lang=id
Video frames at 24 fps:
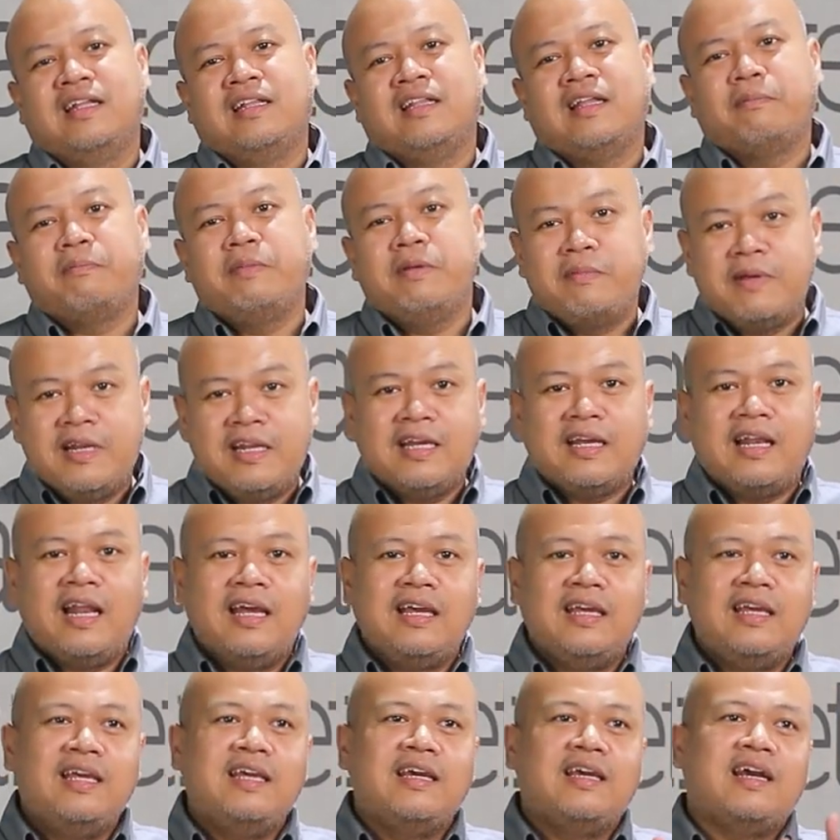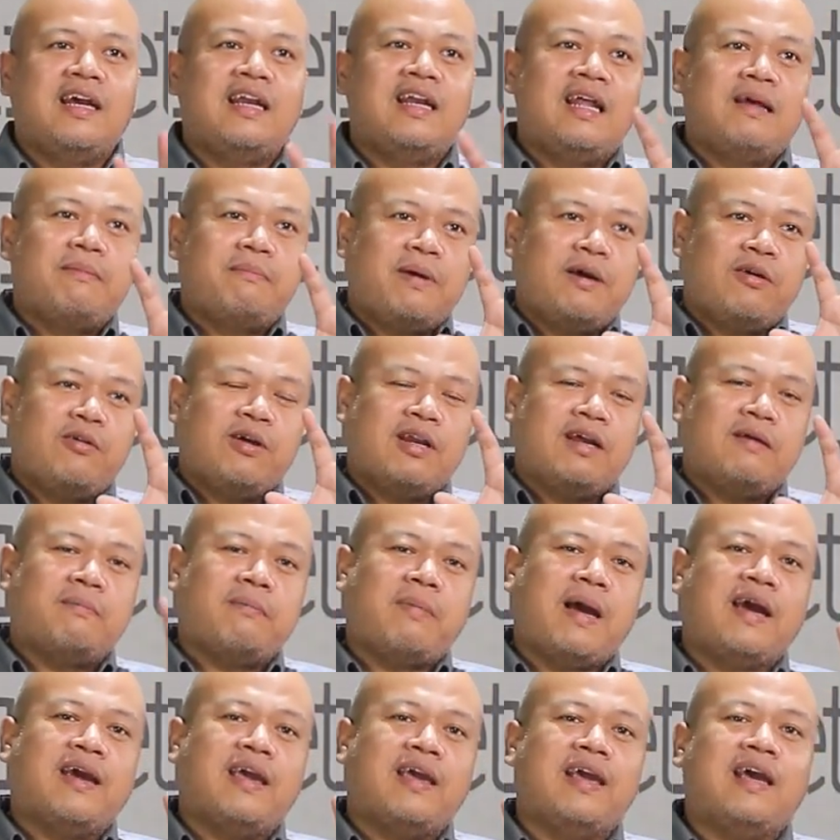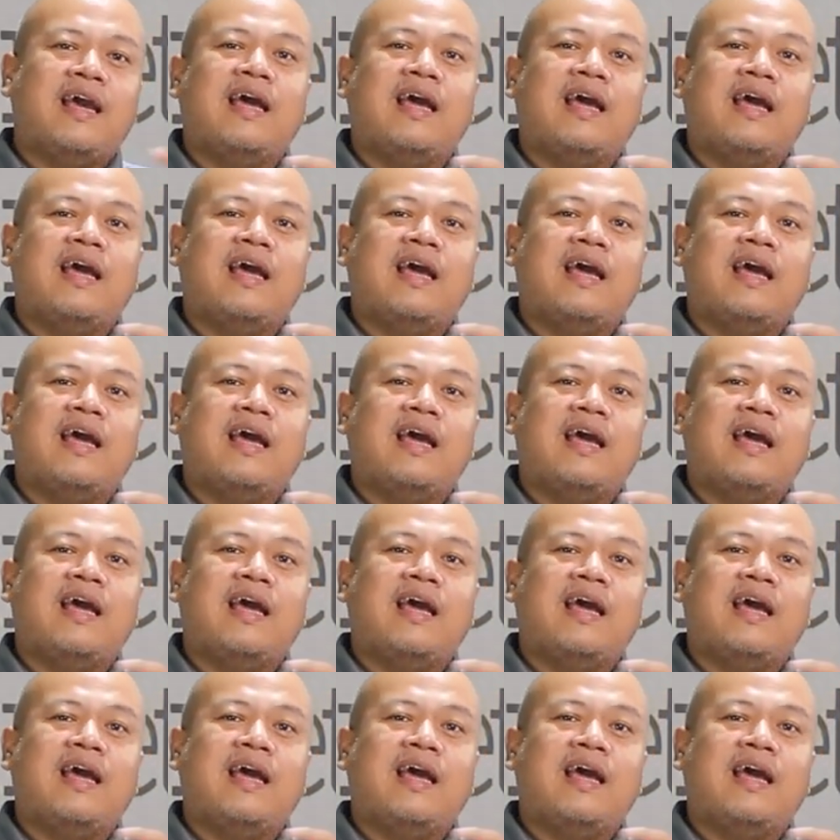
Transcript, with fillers: Tapi balik lagi, kenapa orang pakai?